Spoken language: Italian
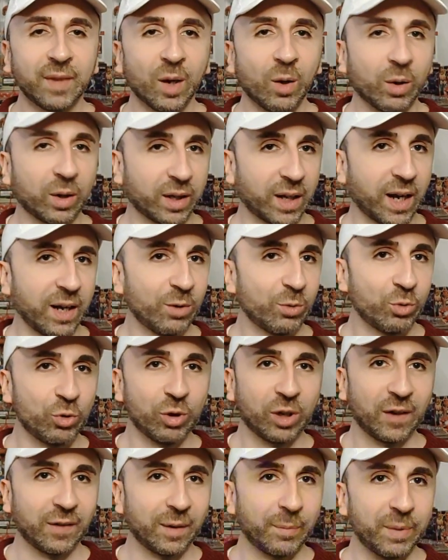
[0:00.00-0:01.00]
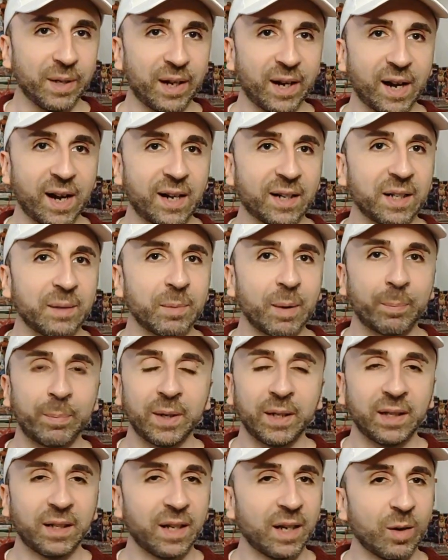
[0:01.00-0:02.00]
ok, non giocava Pirachi, ma
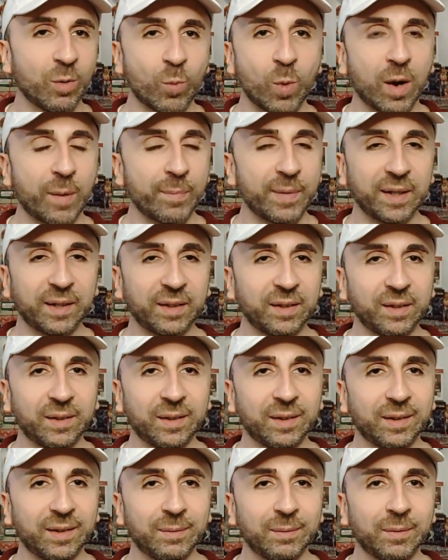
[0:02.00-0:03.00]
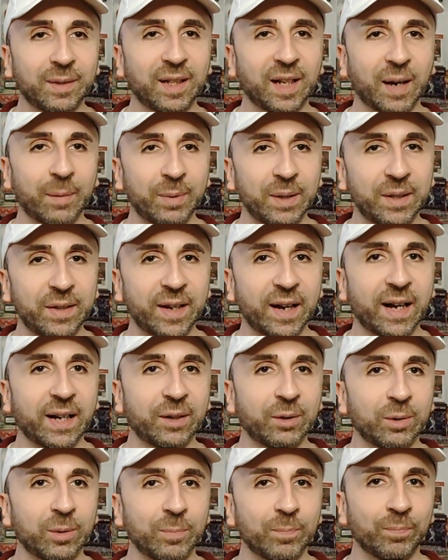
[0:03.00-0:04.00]
perché qua mi è
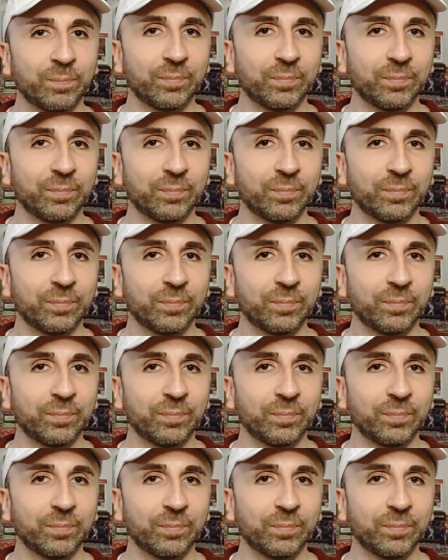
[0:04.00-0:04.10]
capitano?